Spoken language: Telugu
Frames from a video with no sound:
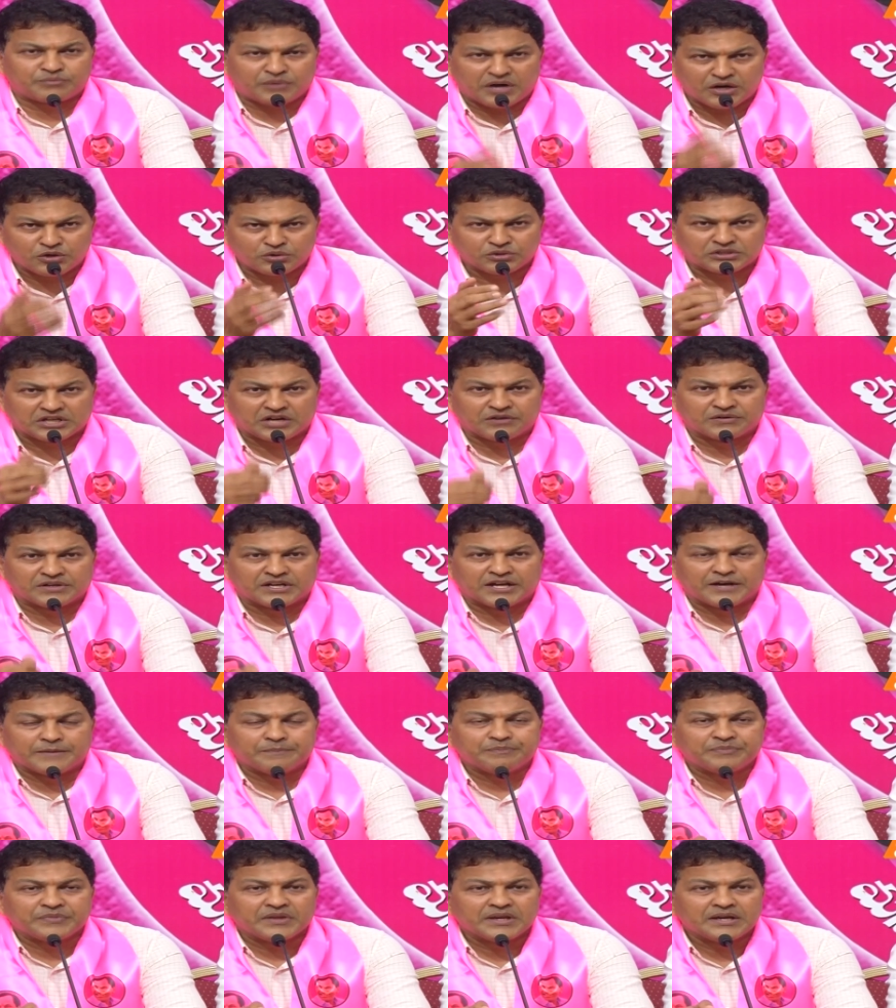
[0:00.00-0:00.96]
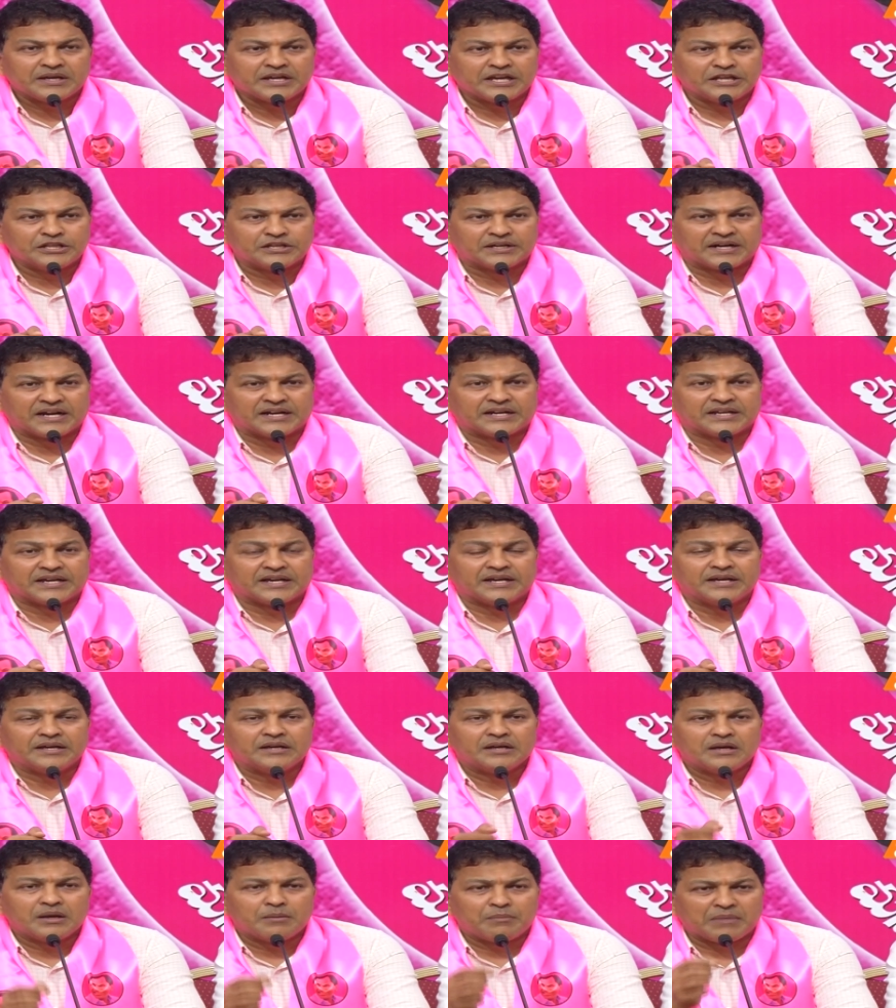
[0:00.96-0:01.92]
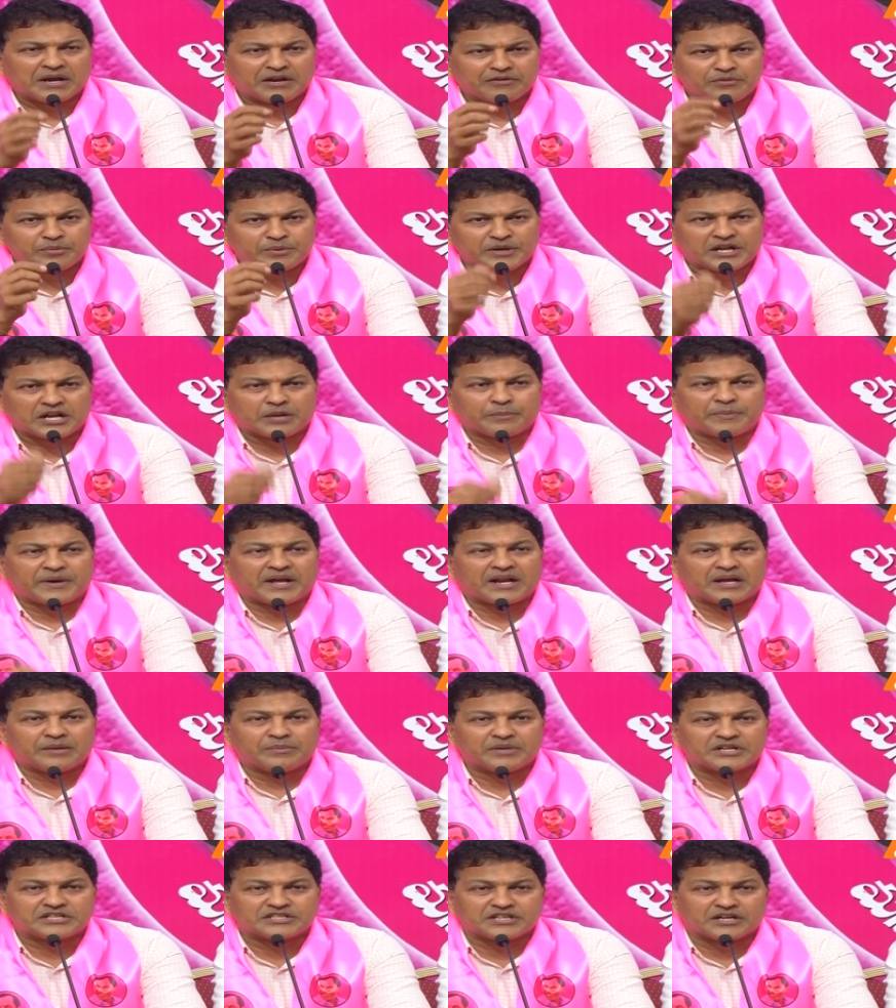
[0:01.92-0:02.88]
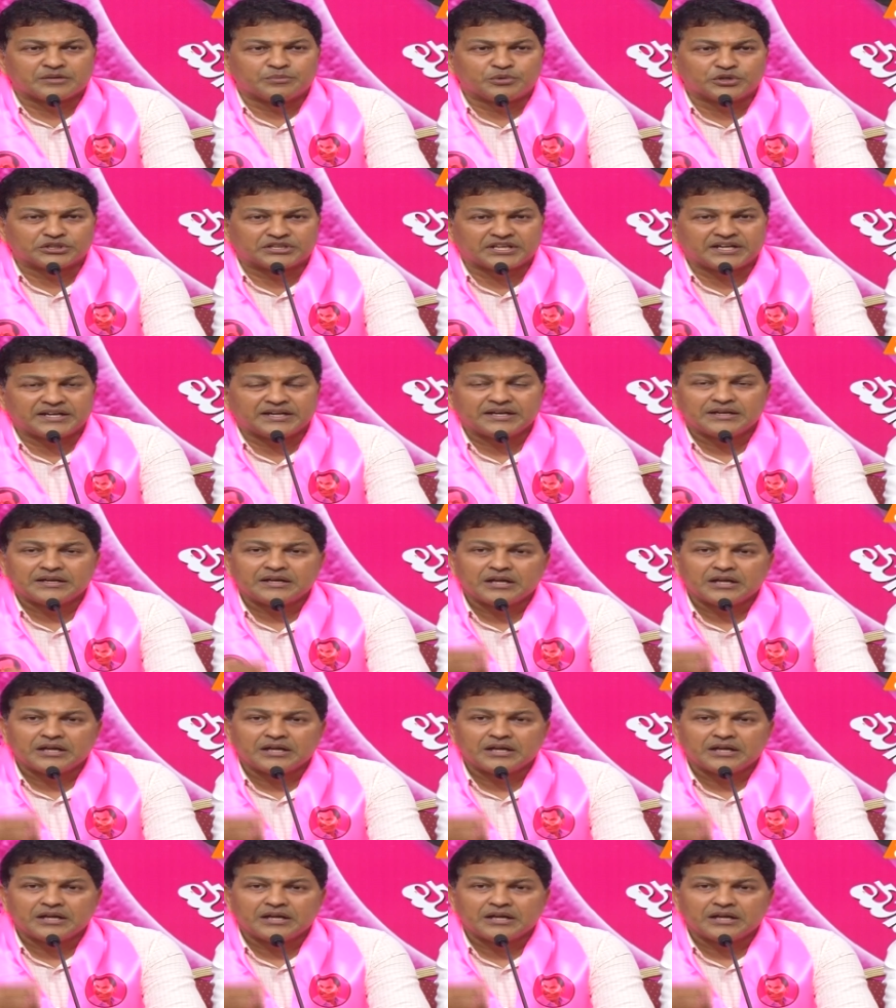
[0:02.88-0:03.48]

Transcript: అడుగుతా ఉన్నా ఎందుకంటే మనం ఇప్పుడన్నా పరామర్శకు పోతే